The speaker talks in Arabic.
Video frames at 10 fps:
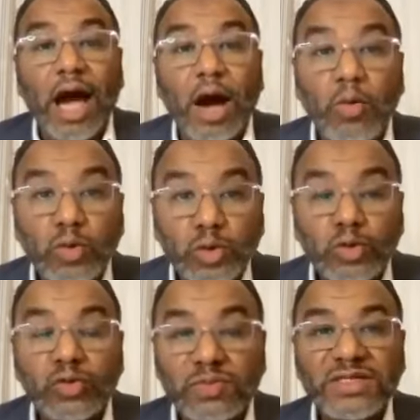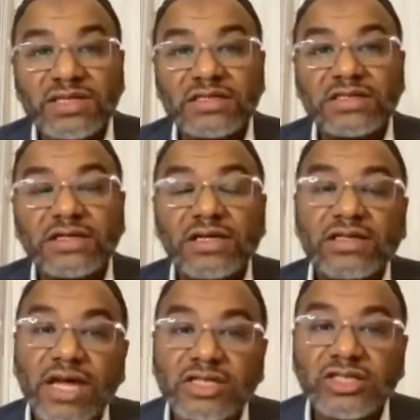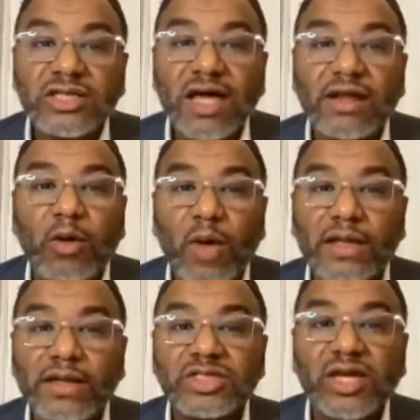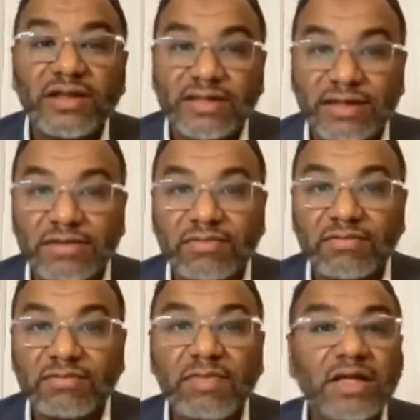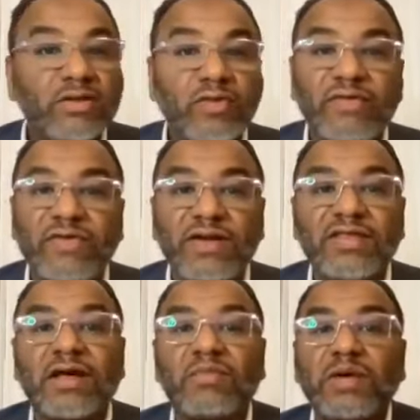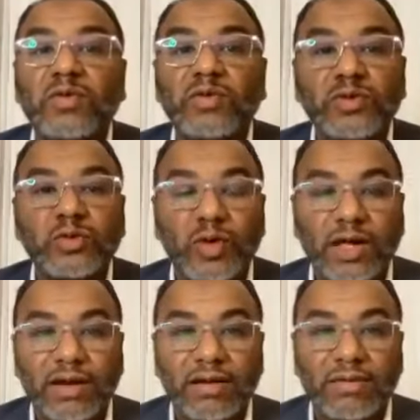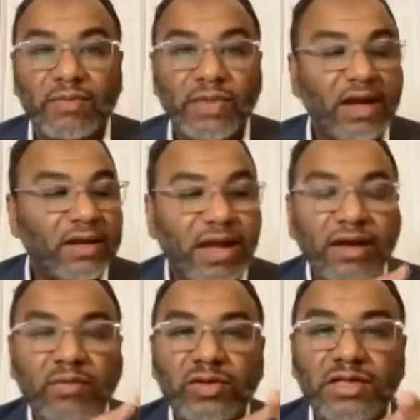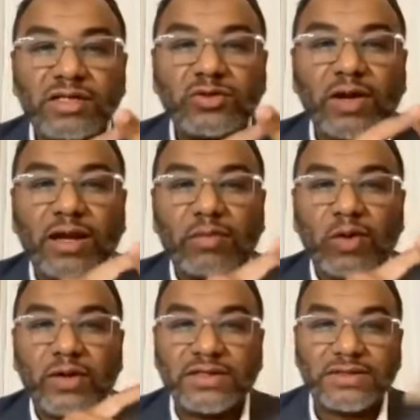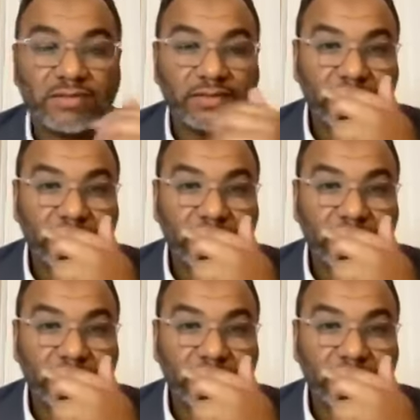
او وجود بزنس يحتاج اداره اخواني شغلتين ما تتوفر اذا ما موجود وكاله لا المنتج ولا البونص